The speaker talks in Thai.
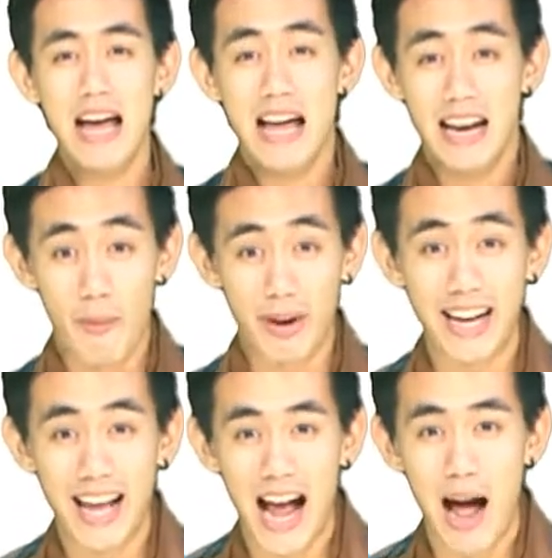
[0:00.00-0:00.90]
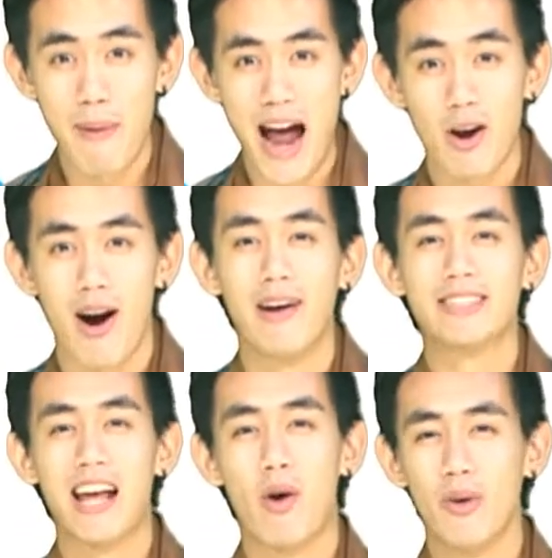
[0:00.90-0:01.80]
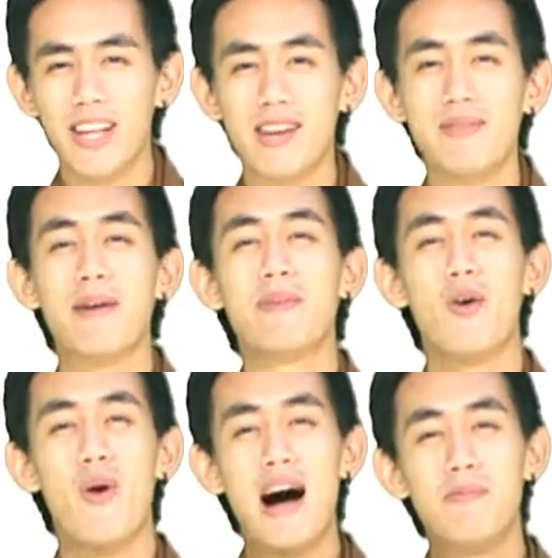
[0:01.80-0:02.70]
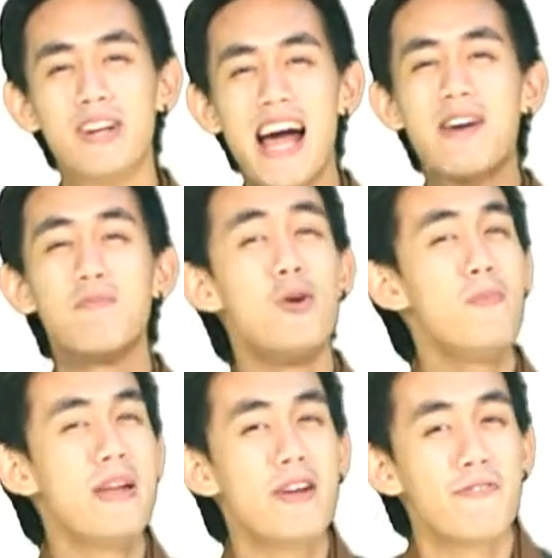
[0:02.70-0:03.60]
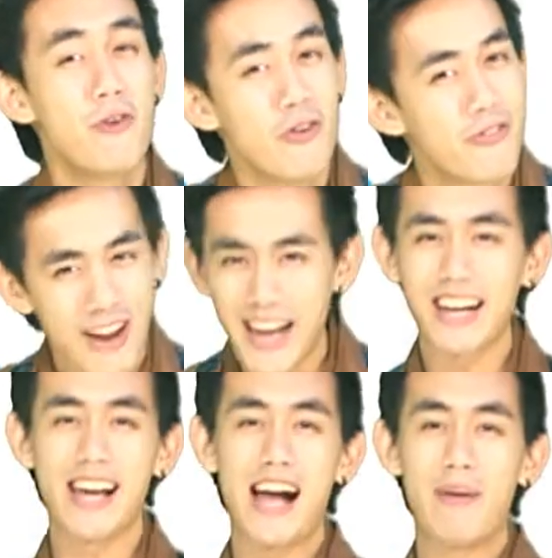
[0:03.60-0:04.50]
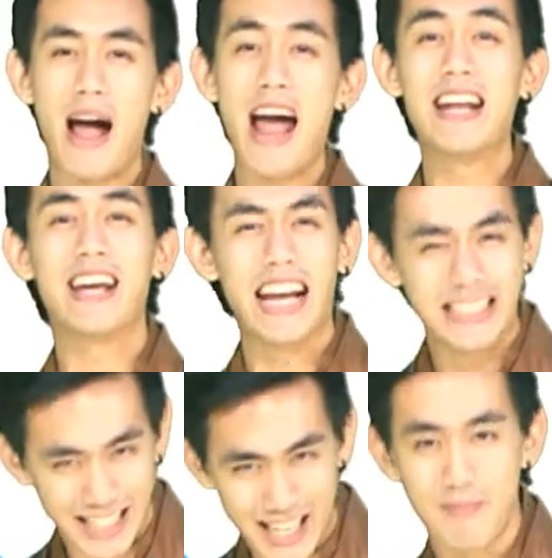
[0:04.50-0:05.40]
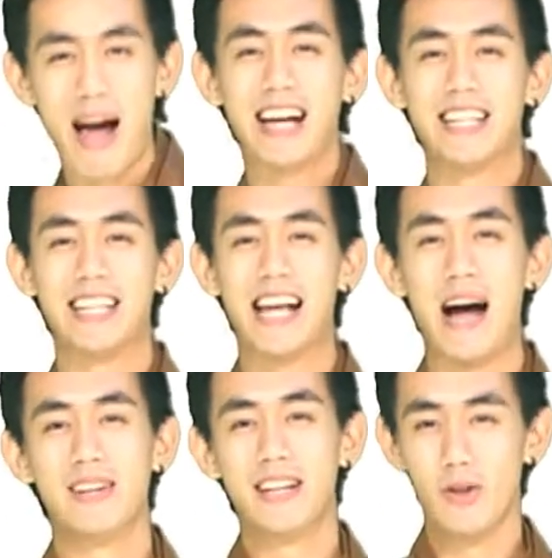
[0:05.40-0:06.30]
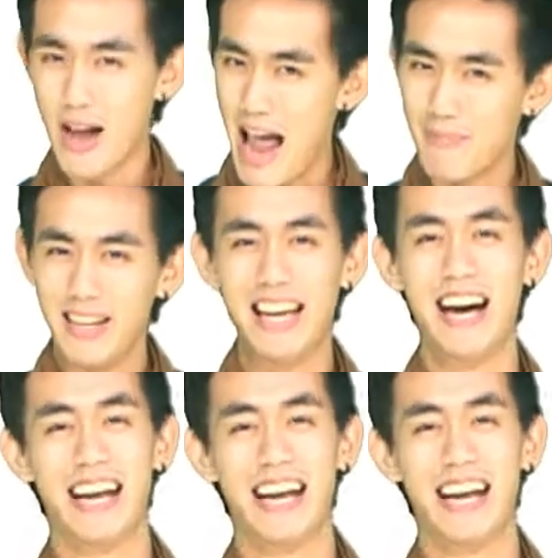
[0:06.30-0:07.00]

แล้ววันนี้นะครับไอซ์ขอเอาใจคนที่กำลังมีความรักมุ้งมิ้งฟุ้งฟิ้งนะครับ ให้ได้ใกล้ชิดกันมากขึ้นครับโดยแอปนี้เลย